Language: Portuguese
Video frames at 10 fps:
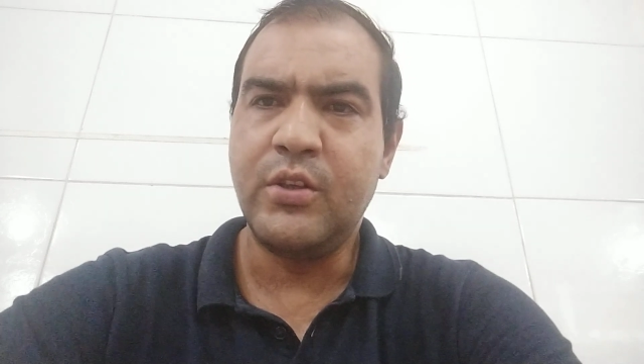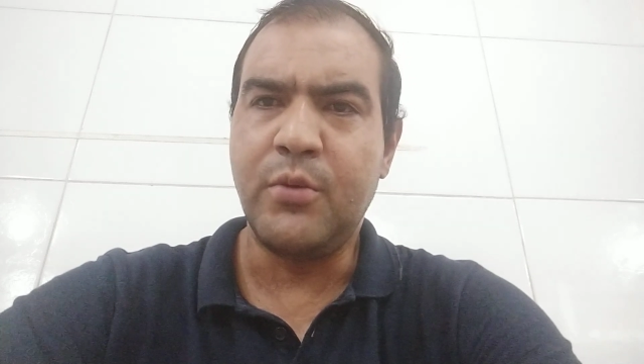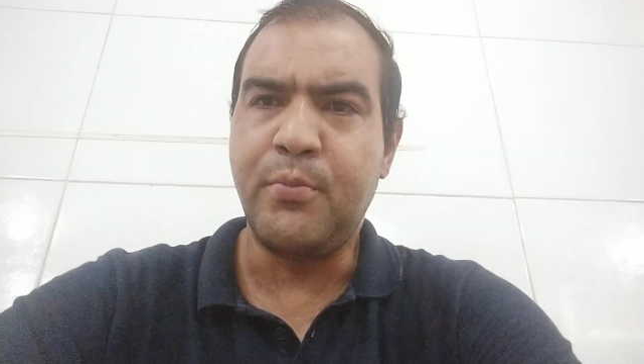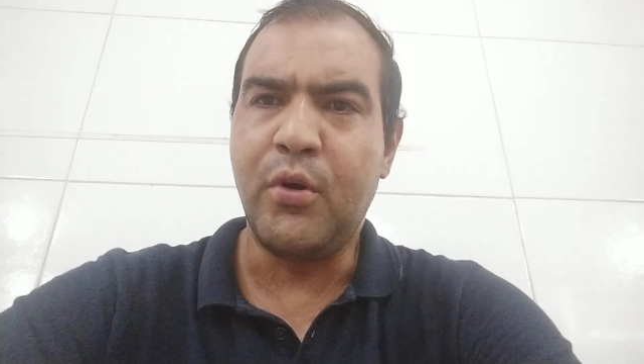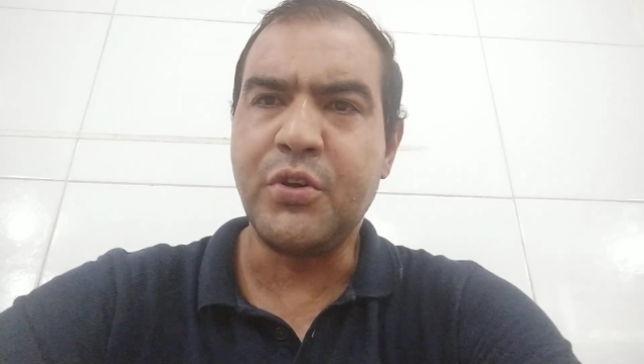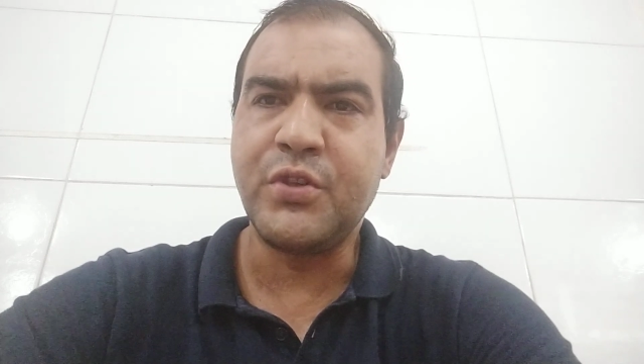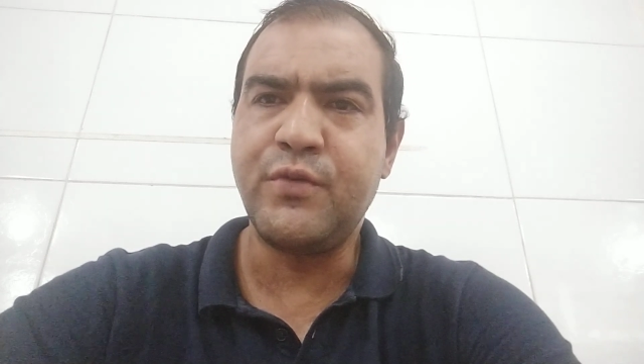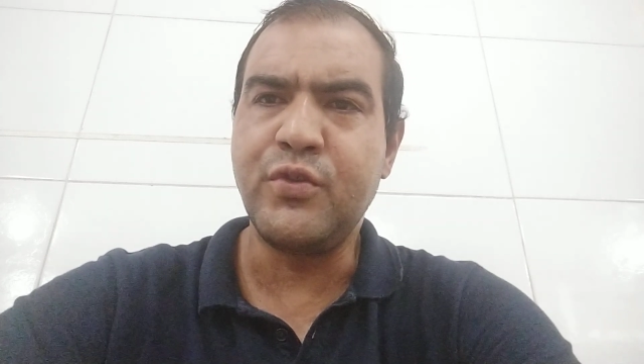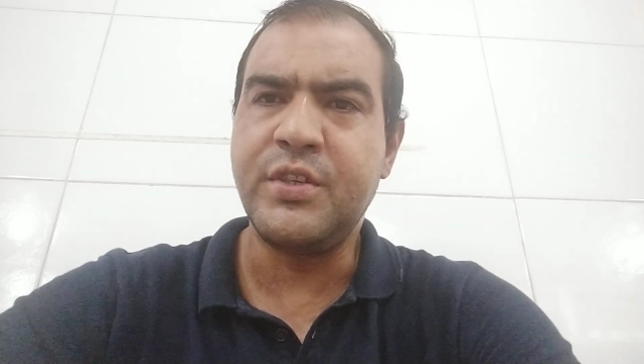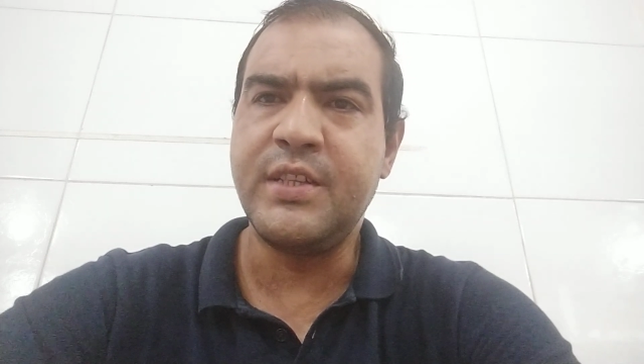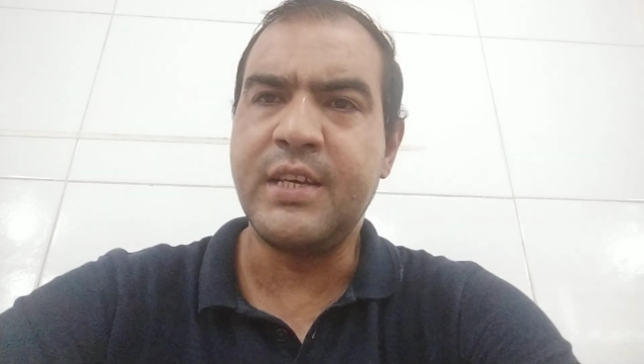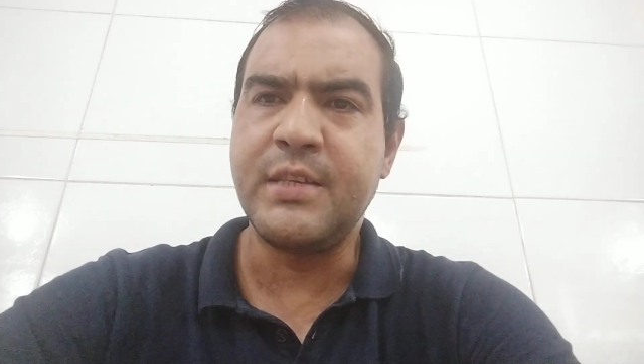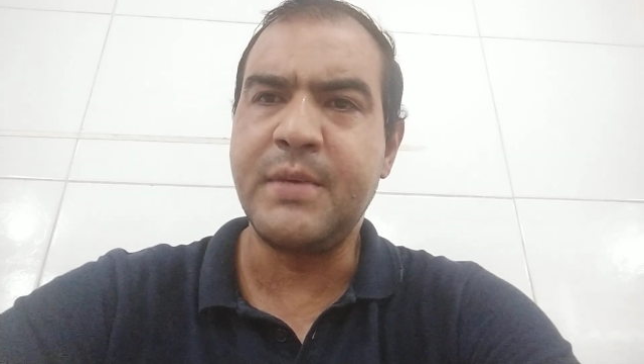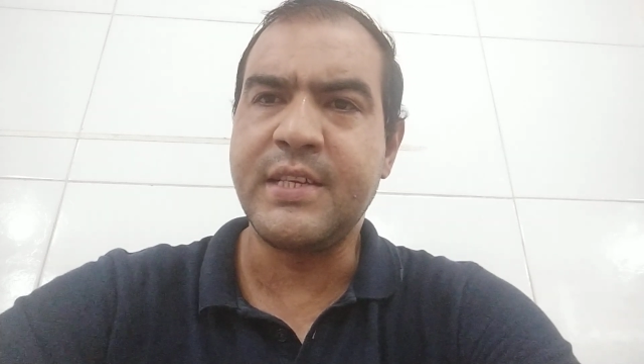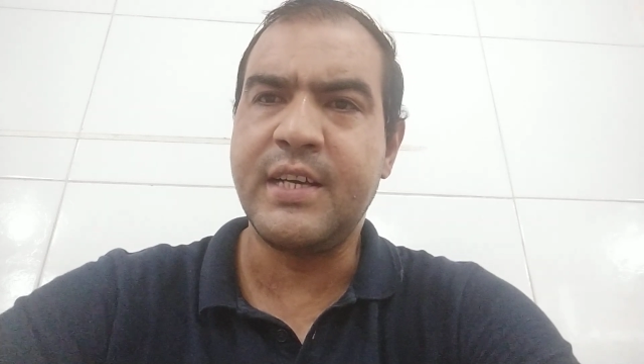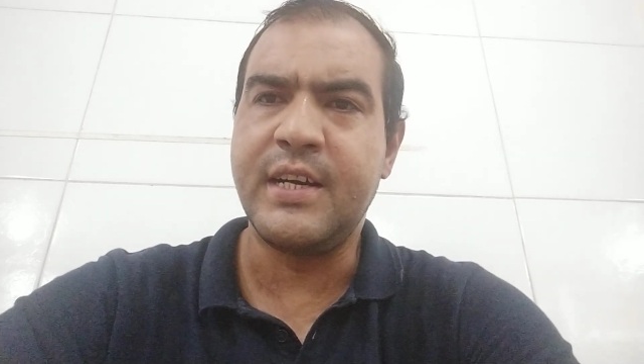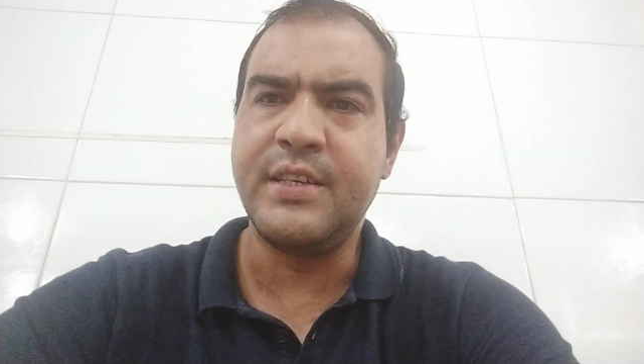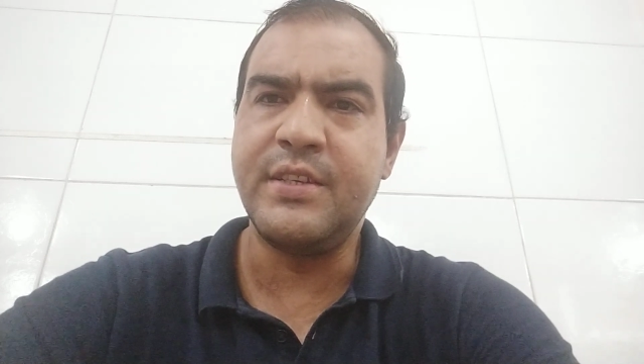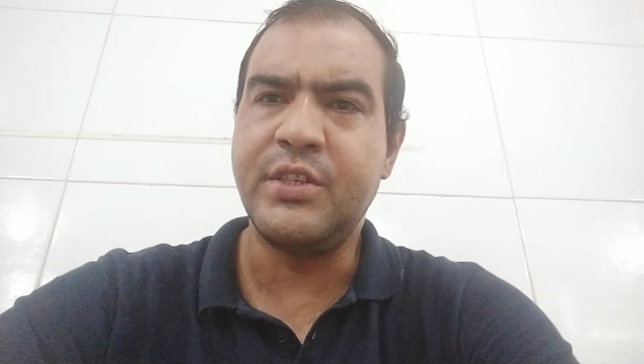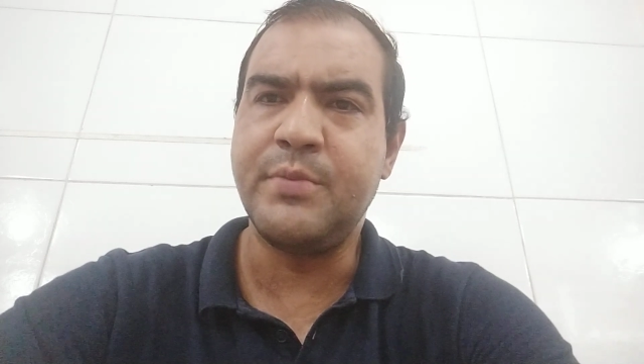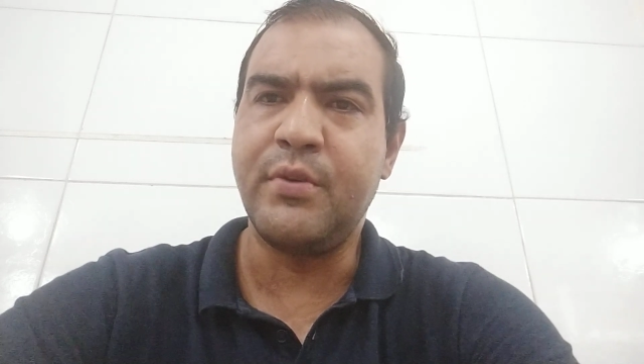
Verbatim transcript: Não posso fugir das minhas raízes